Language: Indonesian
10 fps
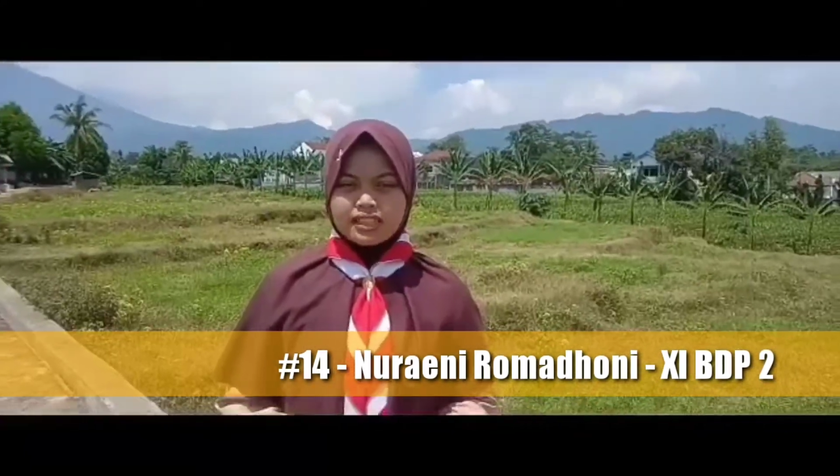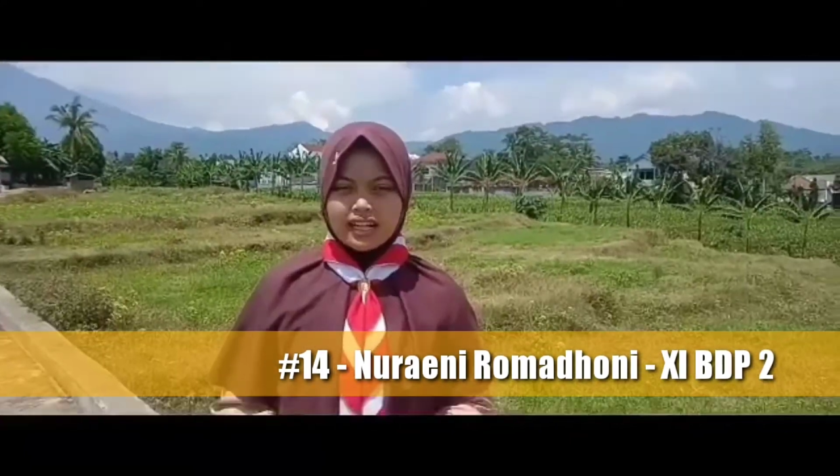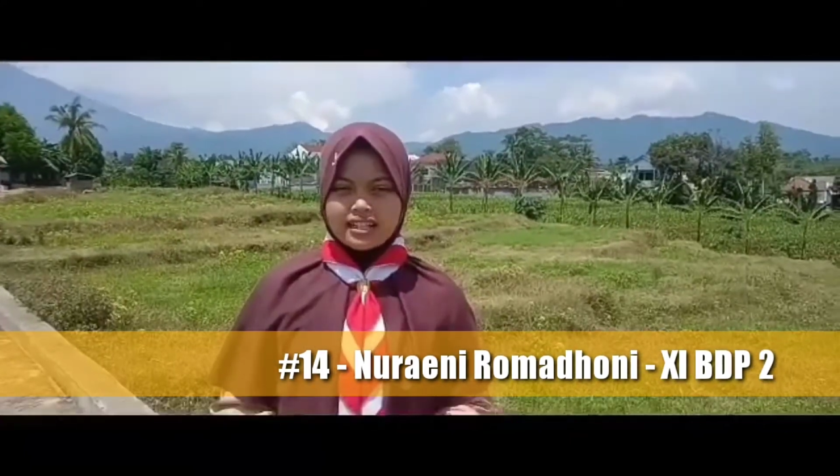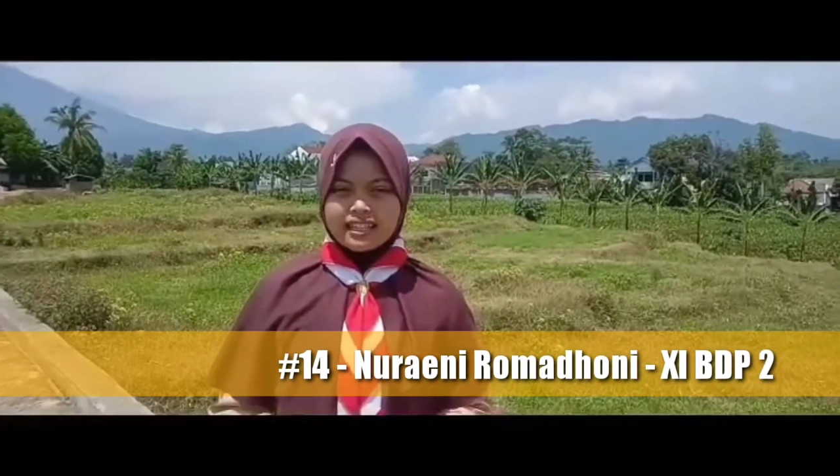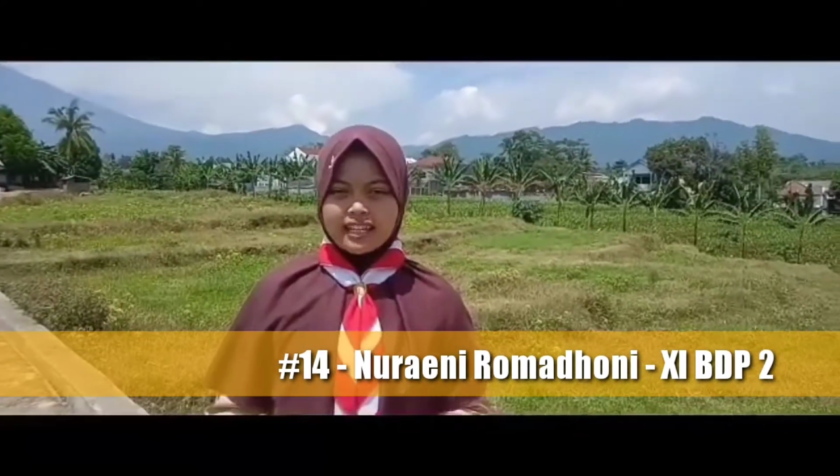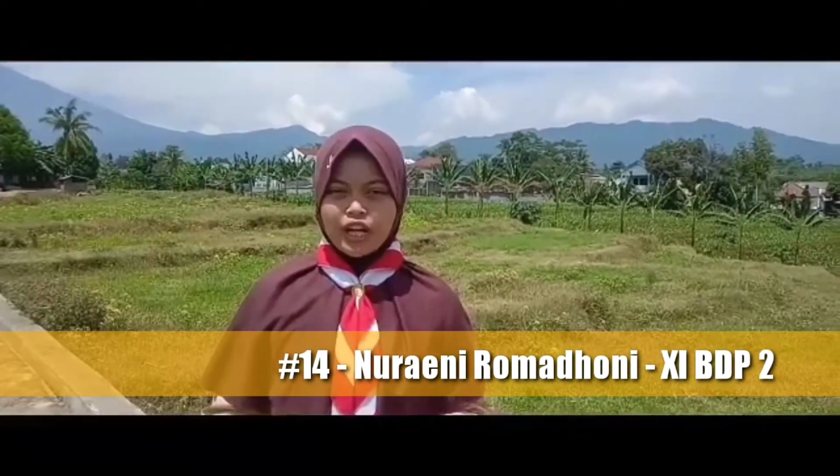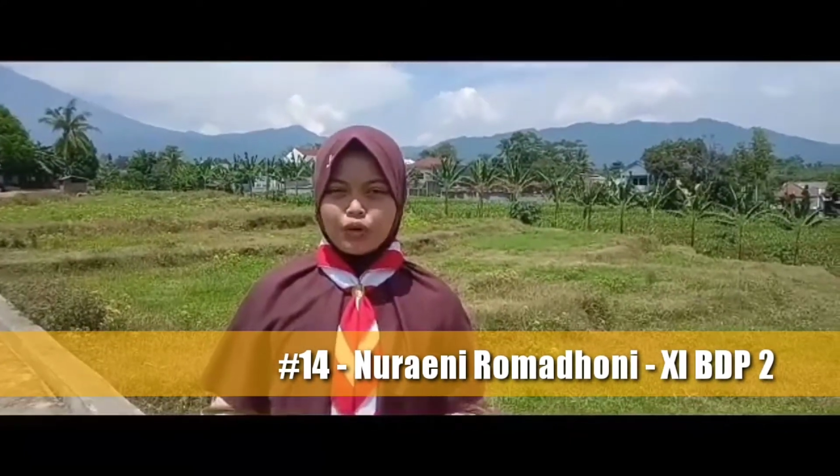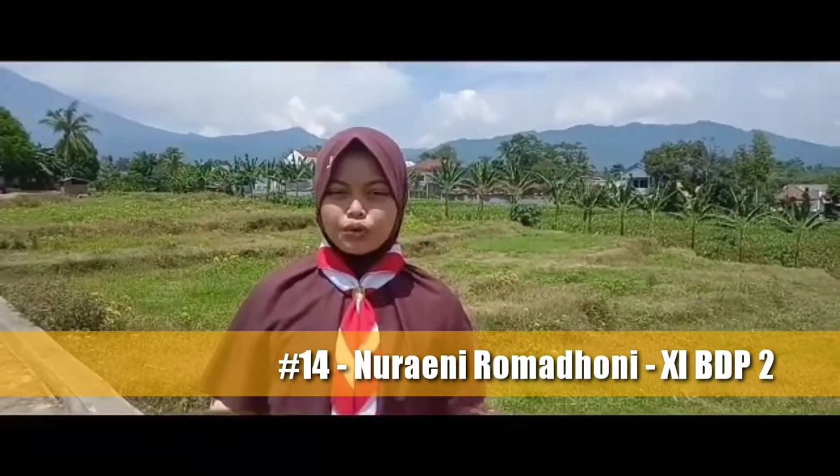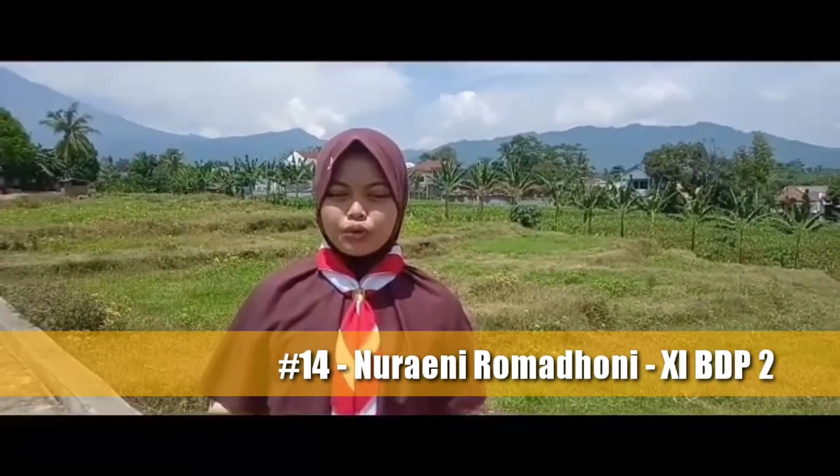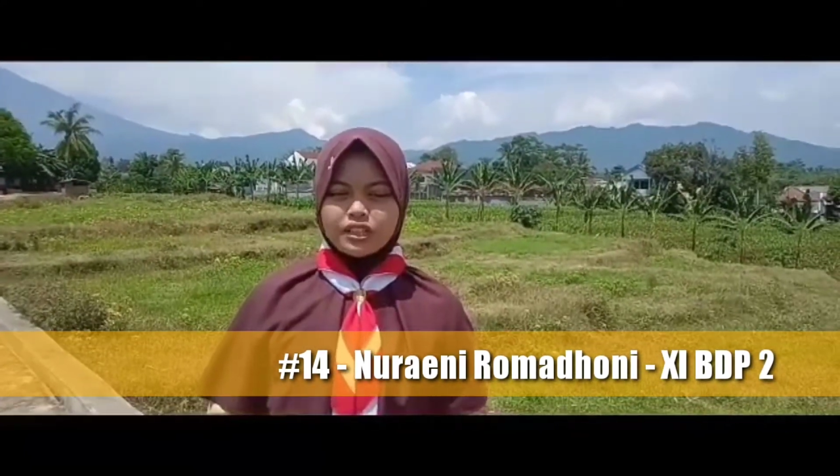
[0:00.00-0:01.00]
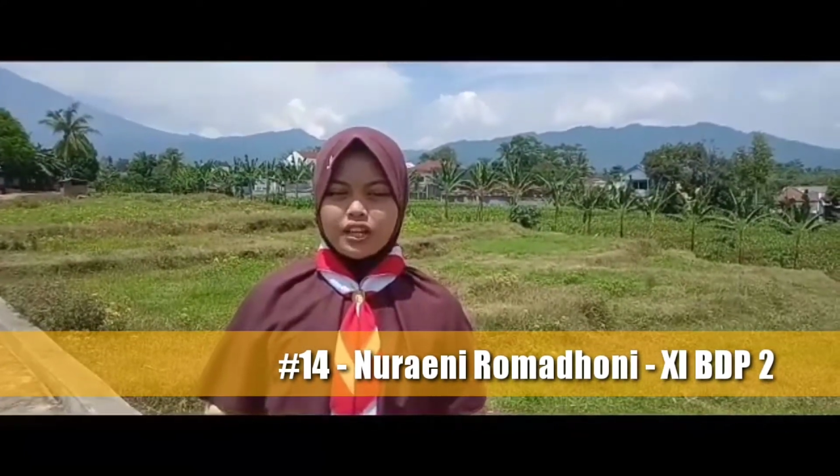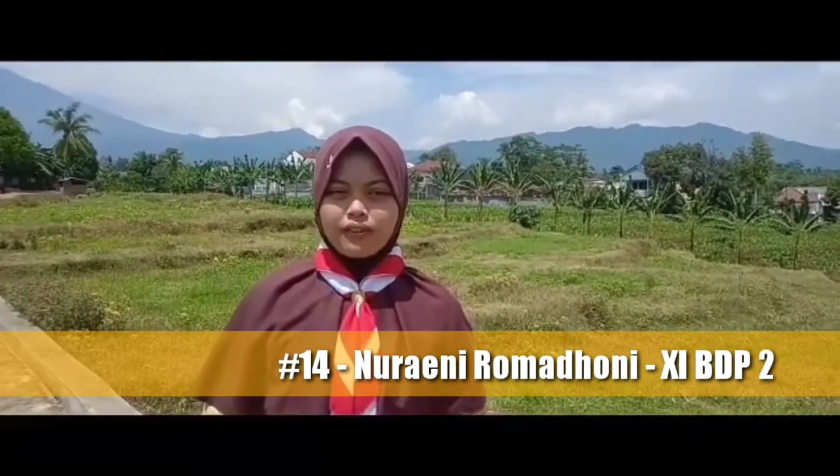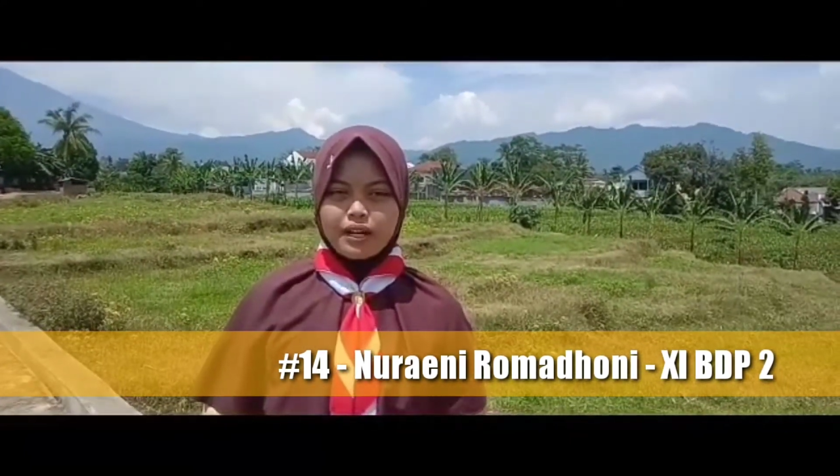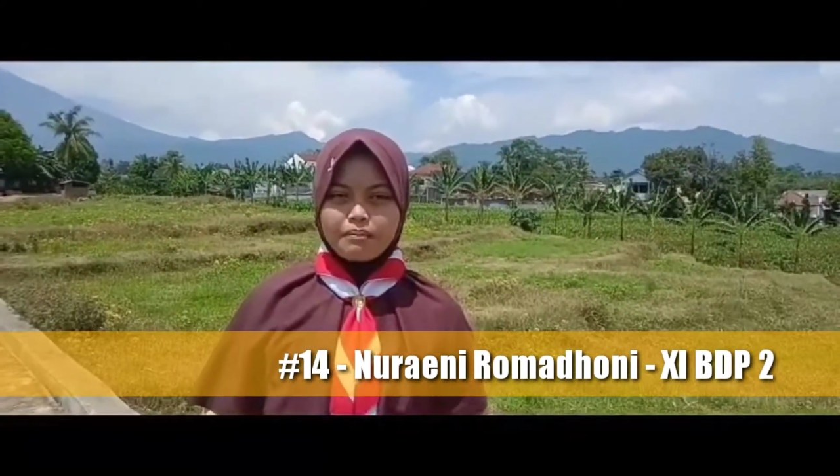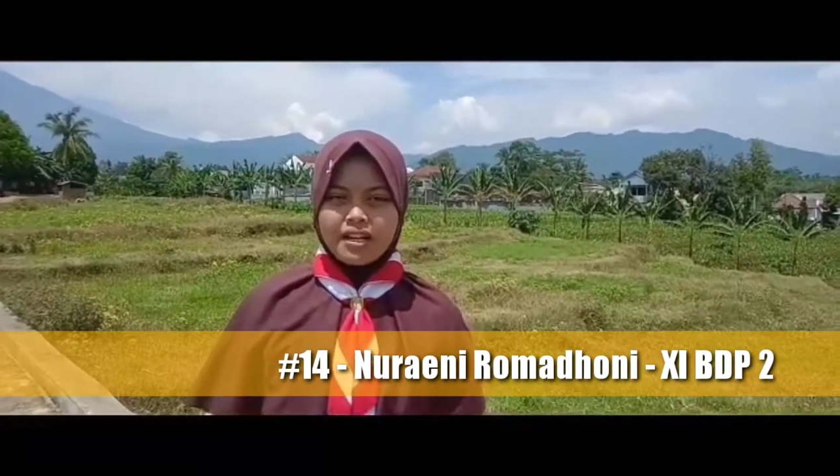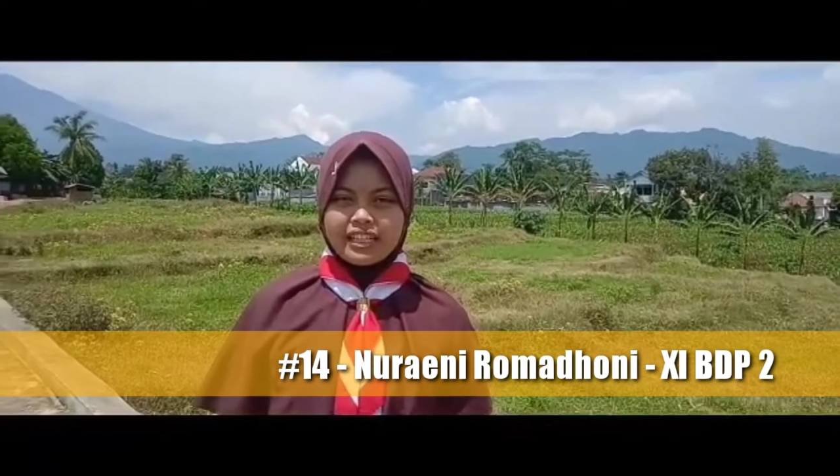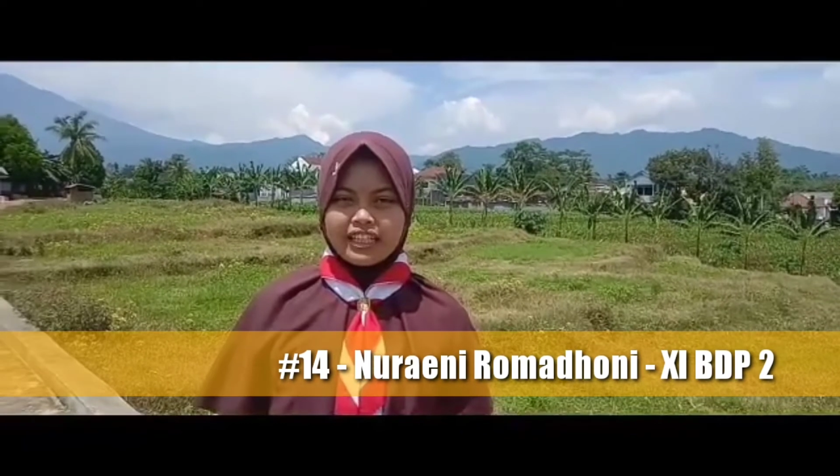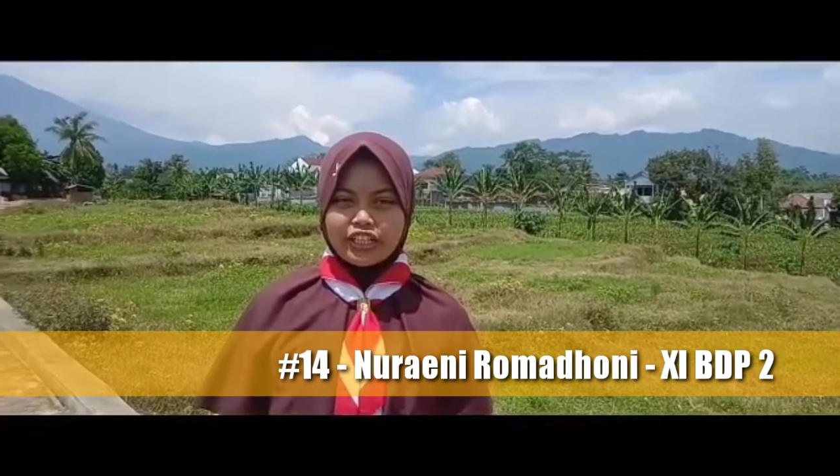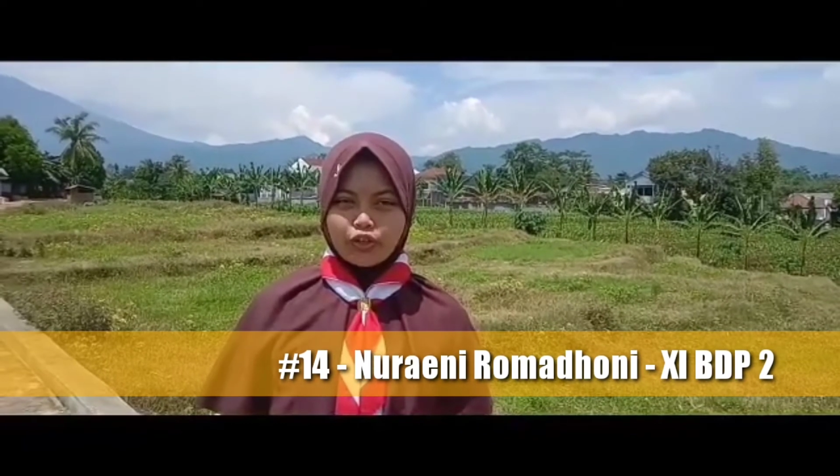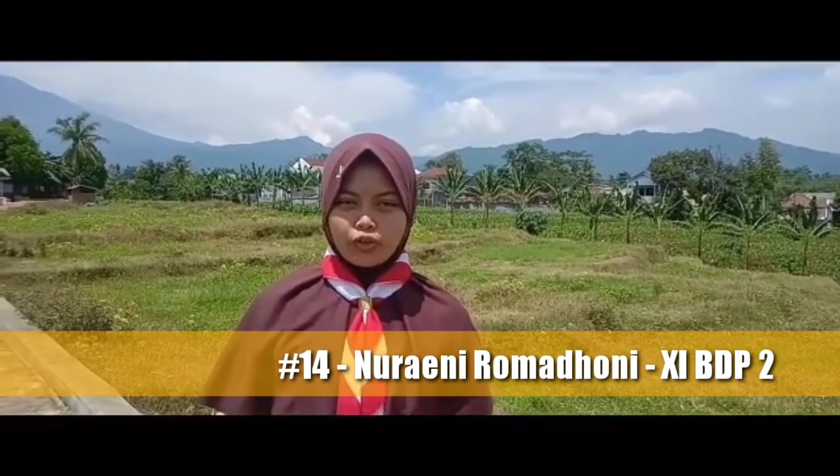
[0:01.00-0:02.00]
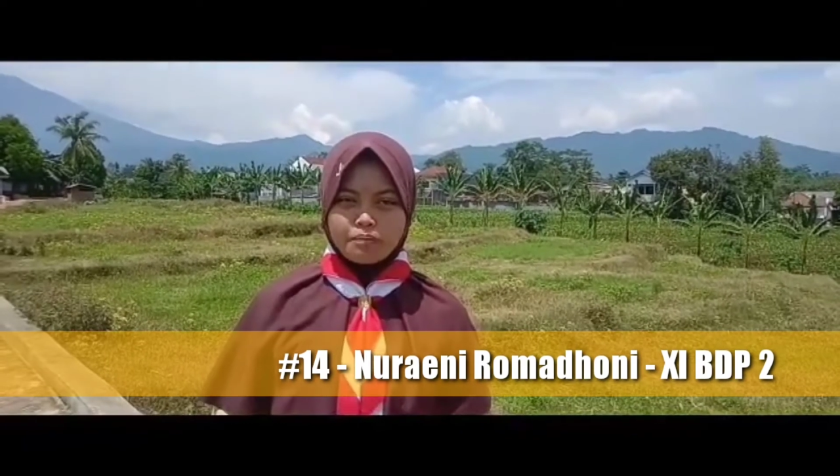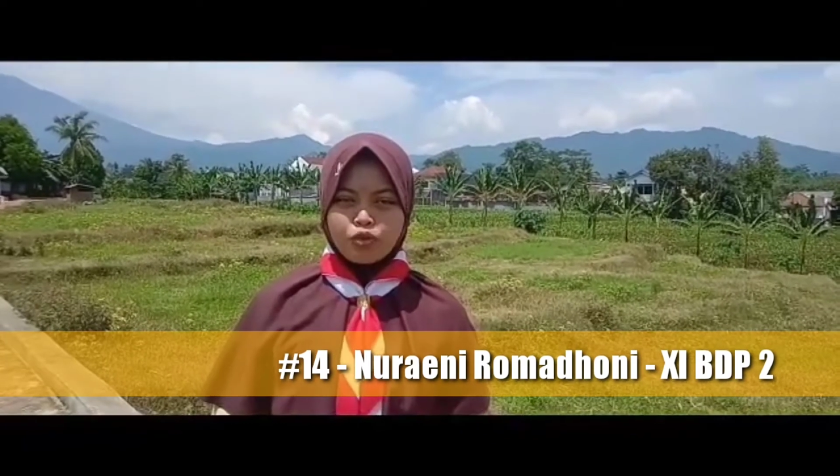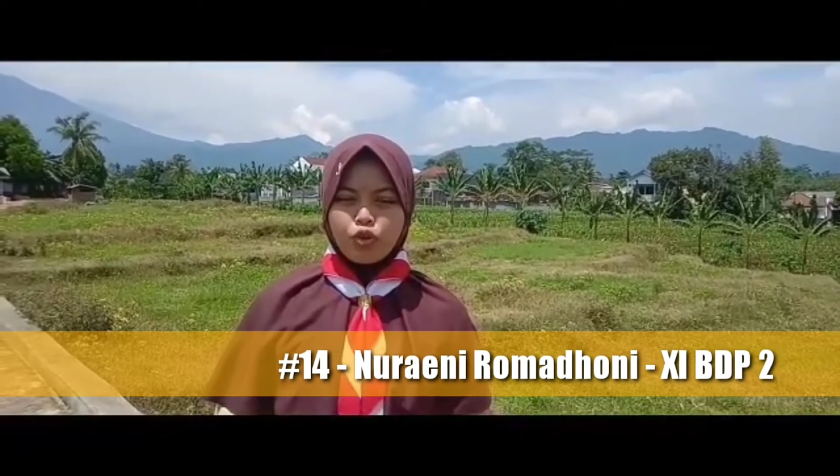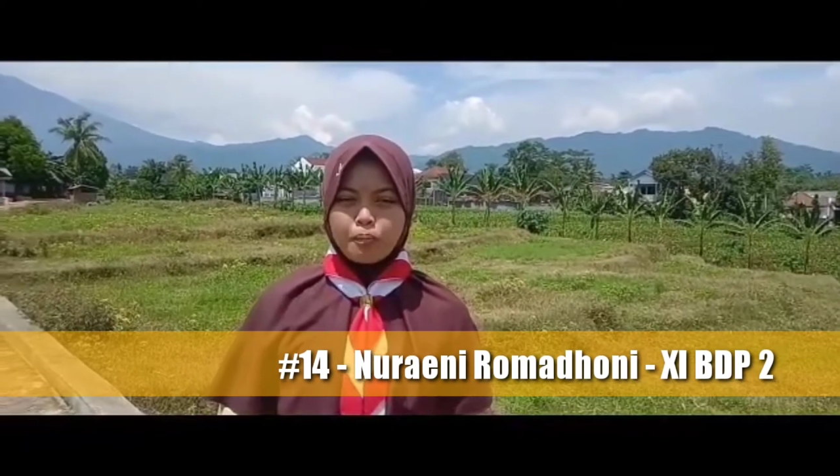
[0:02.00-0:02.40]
Saran saya untuk Safran Mandiri Group,